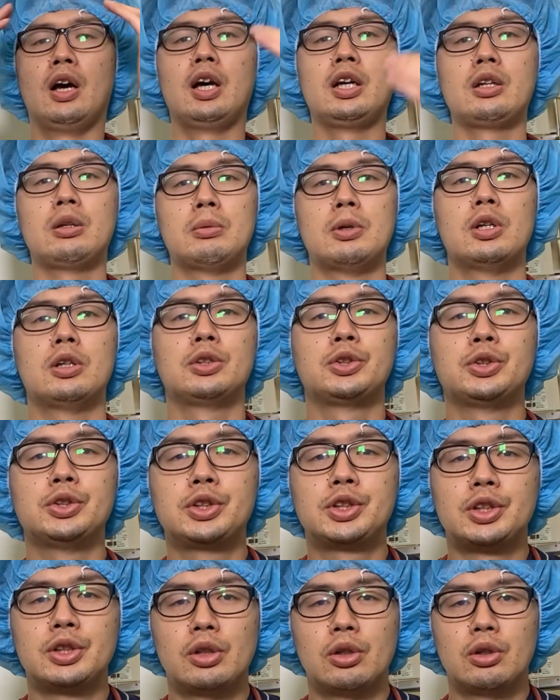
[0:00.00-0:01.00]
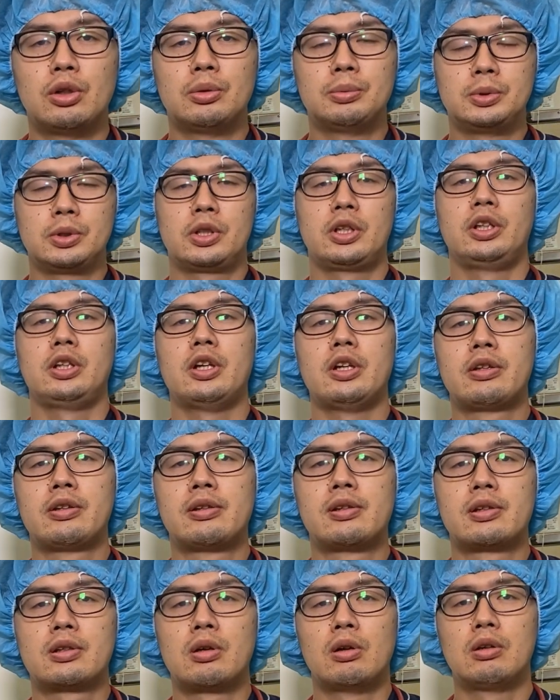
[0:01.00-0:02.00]
はいどうも獣医師の大吹で
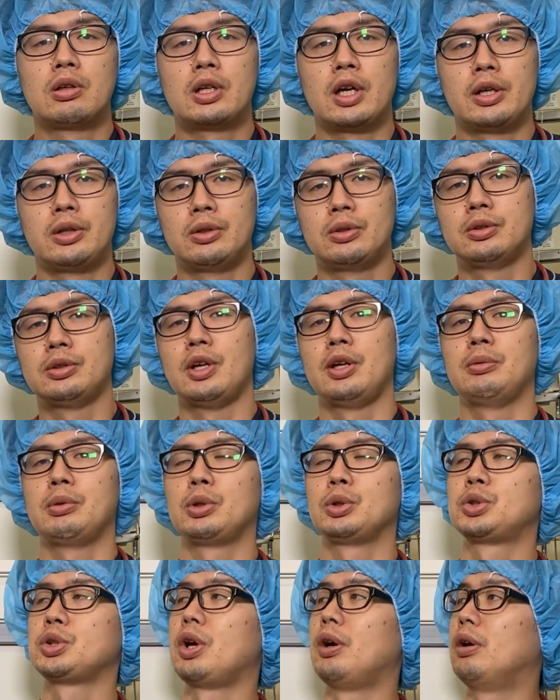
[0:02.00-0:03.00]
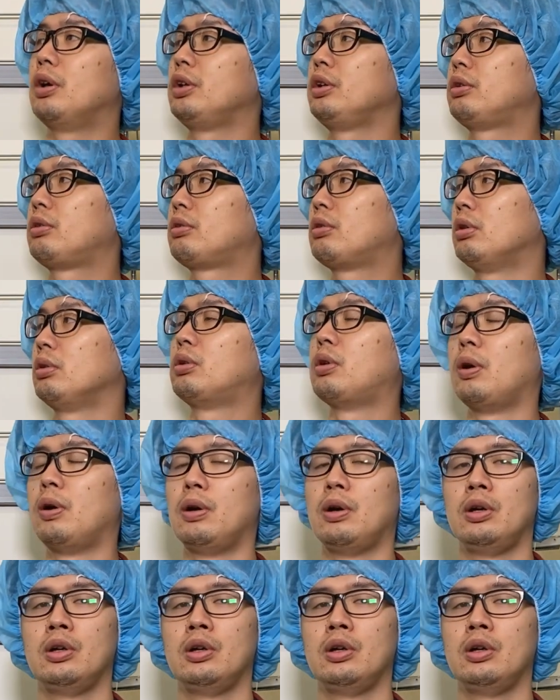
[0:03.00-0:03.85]
す今回のお題はこちらはいドンと